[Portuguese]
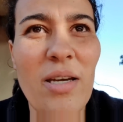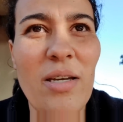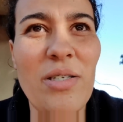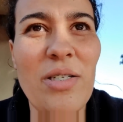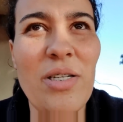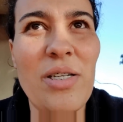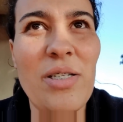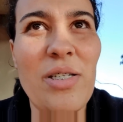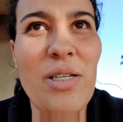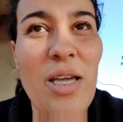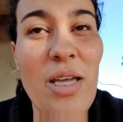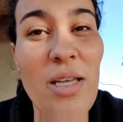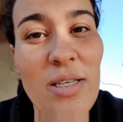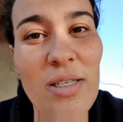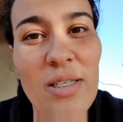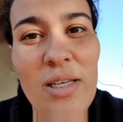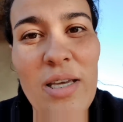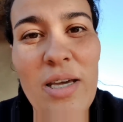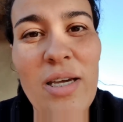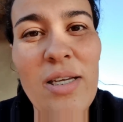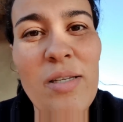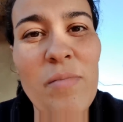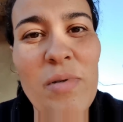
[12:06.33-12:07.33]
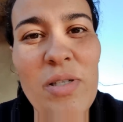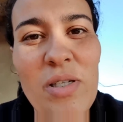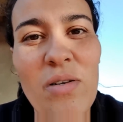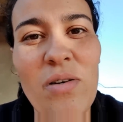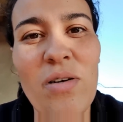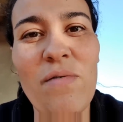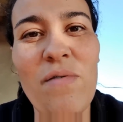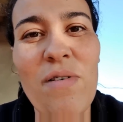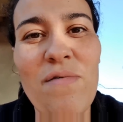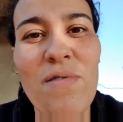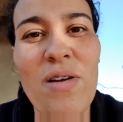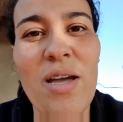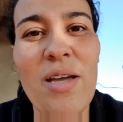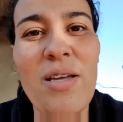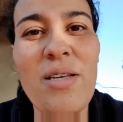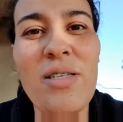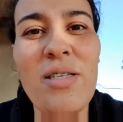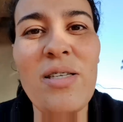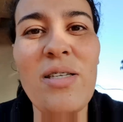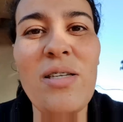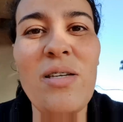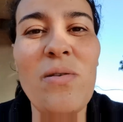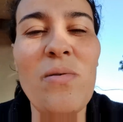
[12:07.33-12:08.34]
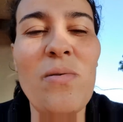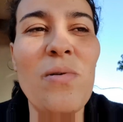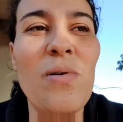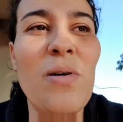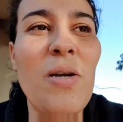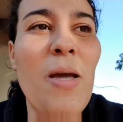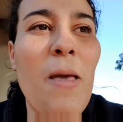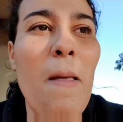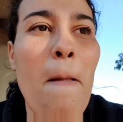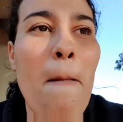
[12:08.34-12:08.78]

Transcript: Que a gente é em seis, mas agora vai ficar em cinco.